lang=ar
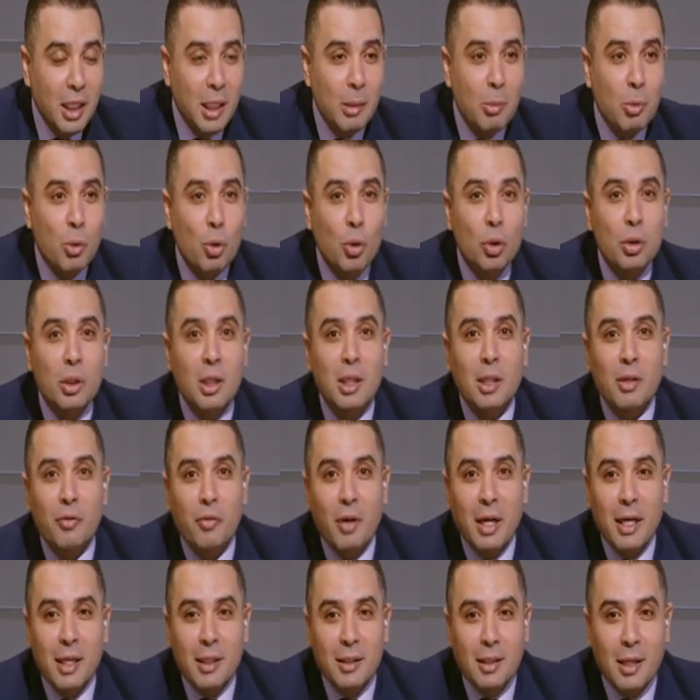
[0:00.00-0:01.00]
احنا من كتر
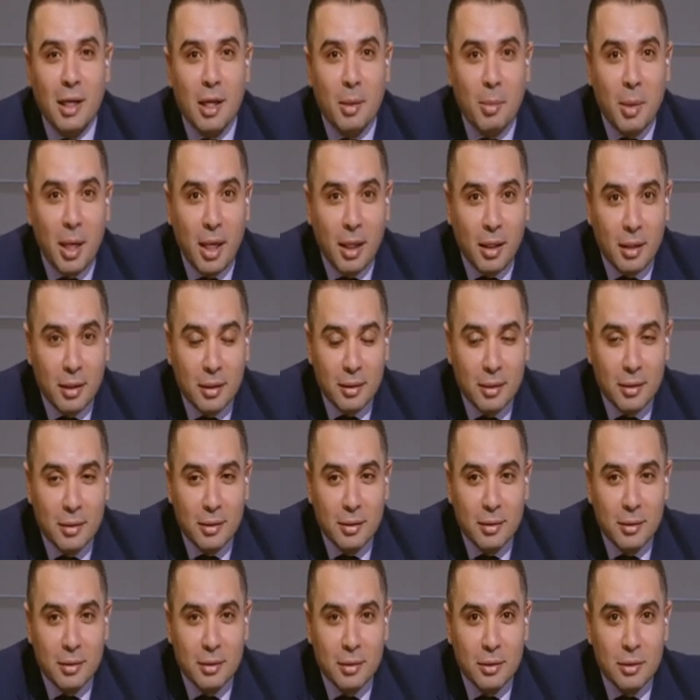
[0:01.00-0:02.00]
الانفعالات يا جماعه
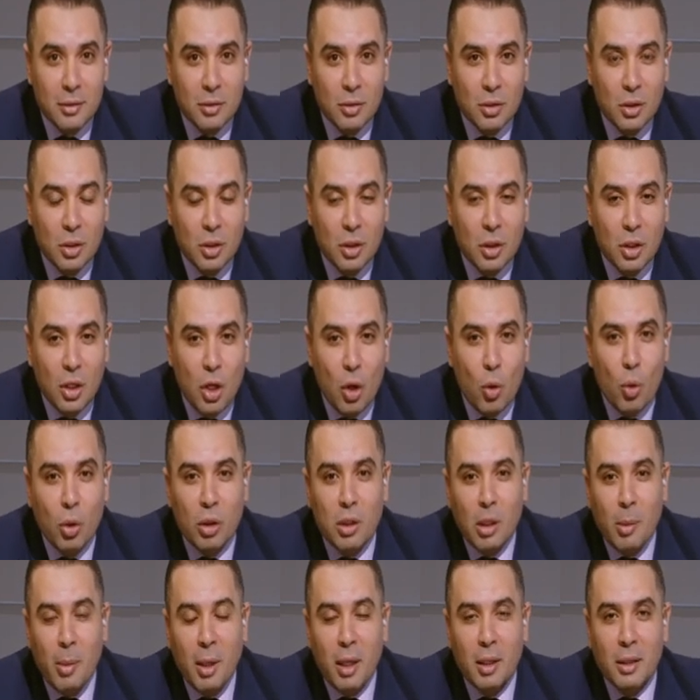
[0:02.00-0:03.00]
هو
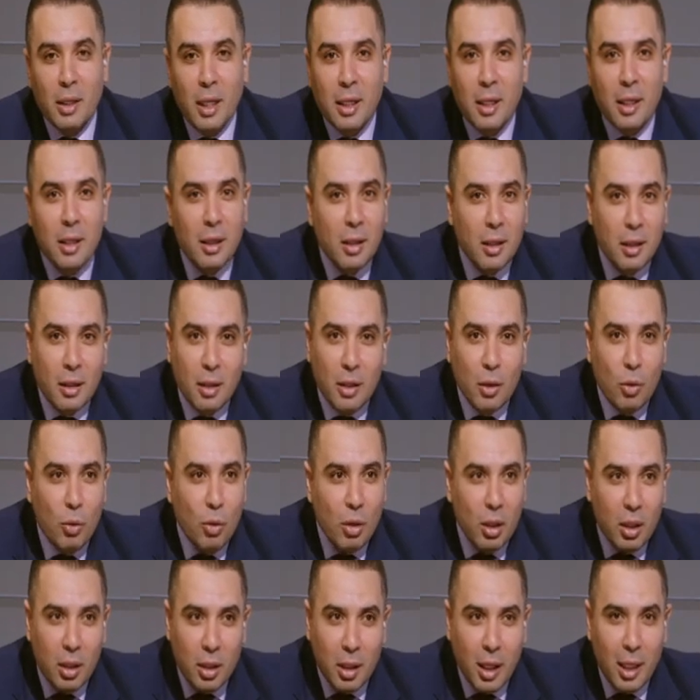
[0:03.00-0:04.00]
طبعا انا
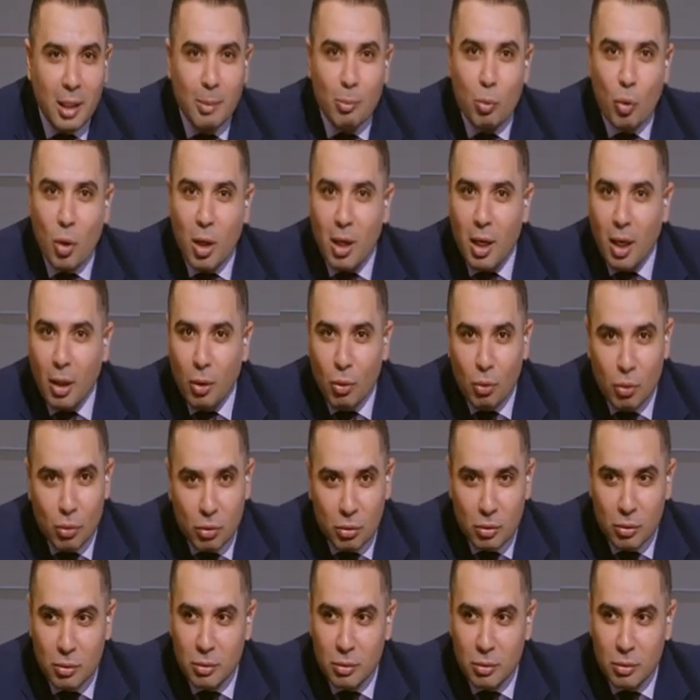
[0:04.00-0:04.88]
هو قلبه وجعه